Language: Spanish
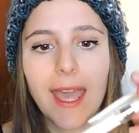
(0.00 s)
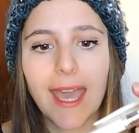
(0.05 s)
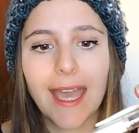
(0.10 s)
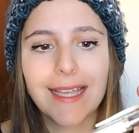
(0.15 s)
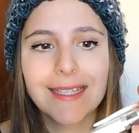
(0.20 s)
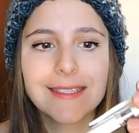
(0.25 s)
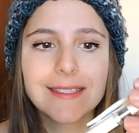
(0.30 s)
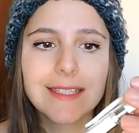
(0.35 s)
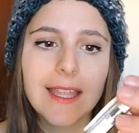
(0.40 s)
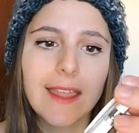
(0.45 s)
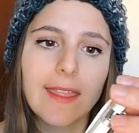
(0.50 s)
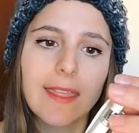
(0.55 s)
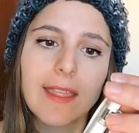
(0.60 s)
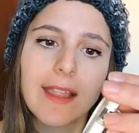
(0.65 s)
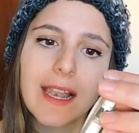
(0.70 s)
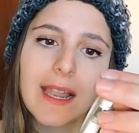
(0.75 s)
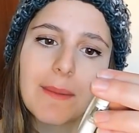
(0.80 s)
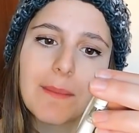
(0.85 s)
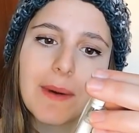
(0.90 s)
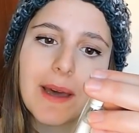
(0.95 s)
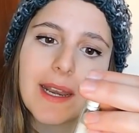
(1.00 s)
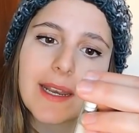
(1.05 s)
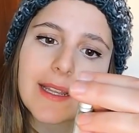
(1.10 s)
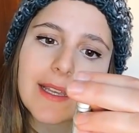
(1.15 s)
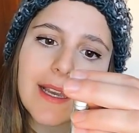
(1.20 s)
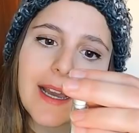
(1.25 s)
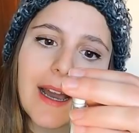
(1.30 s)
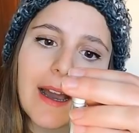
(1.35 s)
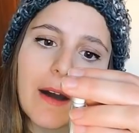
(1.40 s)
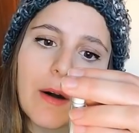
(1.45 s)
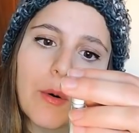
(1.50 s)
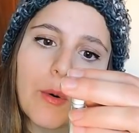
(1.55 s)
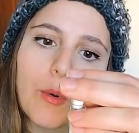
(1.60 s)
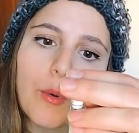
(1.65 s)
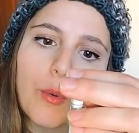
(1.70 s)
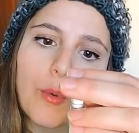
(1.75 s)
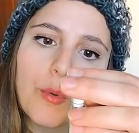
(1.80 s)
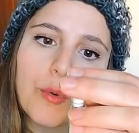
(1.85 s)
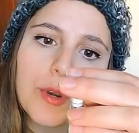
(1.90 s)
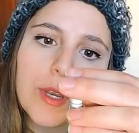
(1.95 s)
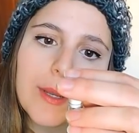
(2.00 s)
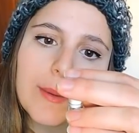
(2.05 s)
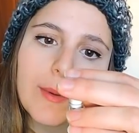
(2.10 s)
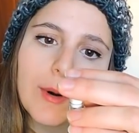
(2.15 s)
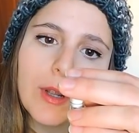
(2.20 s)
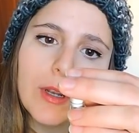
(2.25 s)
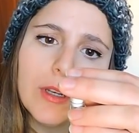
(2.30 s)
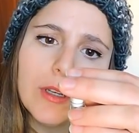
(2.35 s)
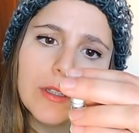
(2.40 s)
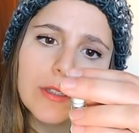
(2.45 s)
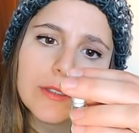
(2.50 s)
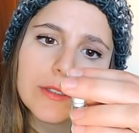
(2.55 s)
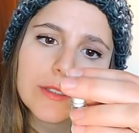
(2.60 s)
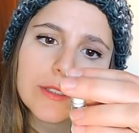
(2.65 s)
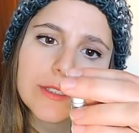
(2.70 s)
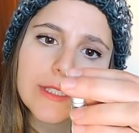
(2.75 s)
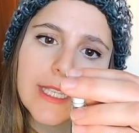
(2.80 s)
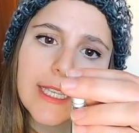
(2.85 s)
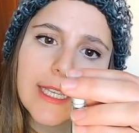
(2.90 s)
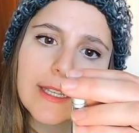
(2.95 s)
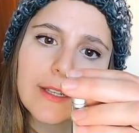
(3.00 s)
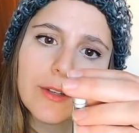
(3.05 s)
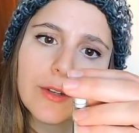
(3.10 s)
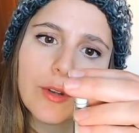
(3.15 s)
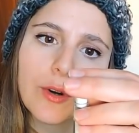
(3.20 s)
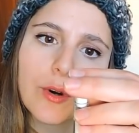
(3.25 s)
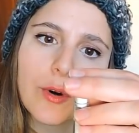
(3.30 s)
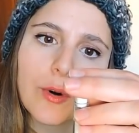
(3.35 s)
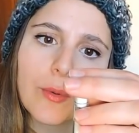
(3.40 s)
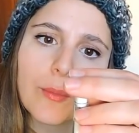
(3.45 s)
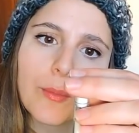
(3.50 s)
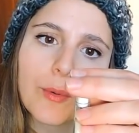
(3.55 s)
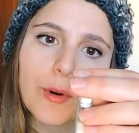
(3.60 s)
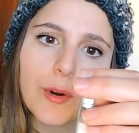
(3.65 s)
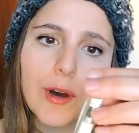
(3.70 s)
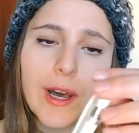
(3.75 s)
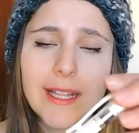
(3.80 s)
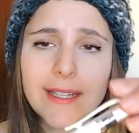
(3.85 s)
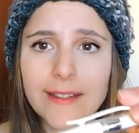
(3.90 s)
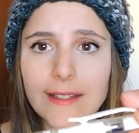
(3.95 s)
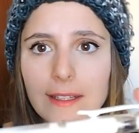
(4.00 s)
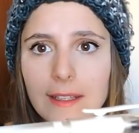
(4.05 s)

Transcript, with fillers: Este es de la marca Uniball, signo Broad.